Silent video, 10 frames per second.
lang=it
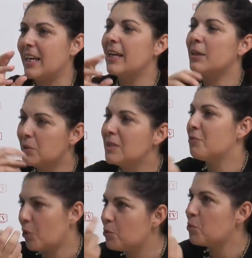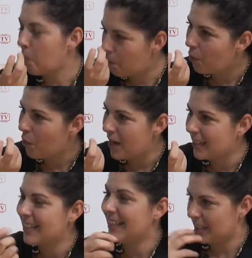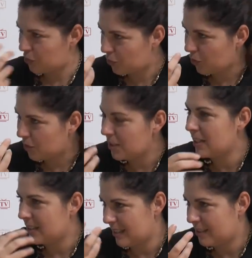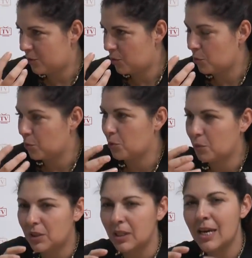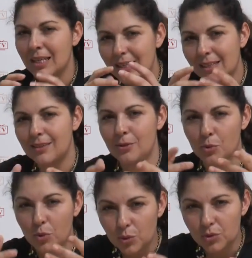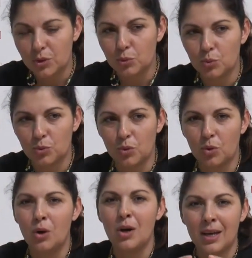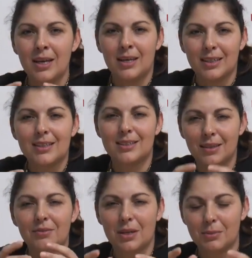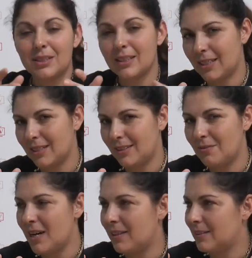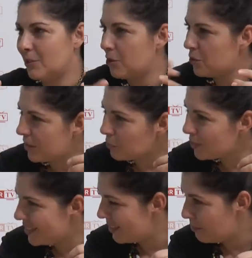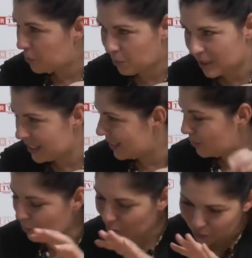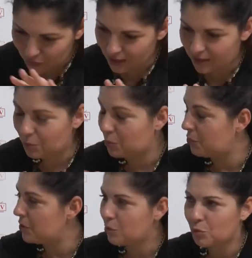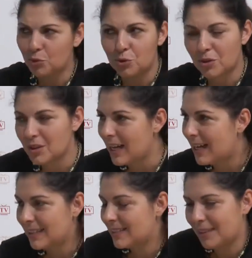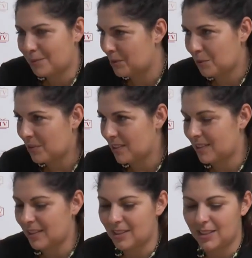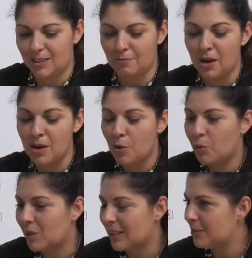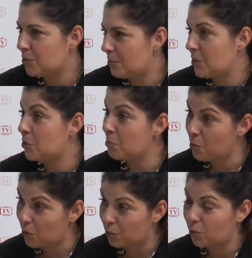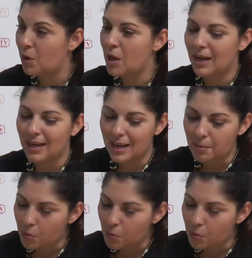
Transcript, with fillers: e quindi vogliono un po' anche la storia e il sogno, quindi dategli un contenuto che sia veramente accattivante, cioè, c'è stato un esempio ieri, non so se l'hai seguito, è finito sui giornali, è stata una cosa stranissima, un ragazzo ha messo in moto la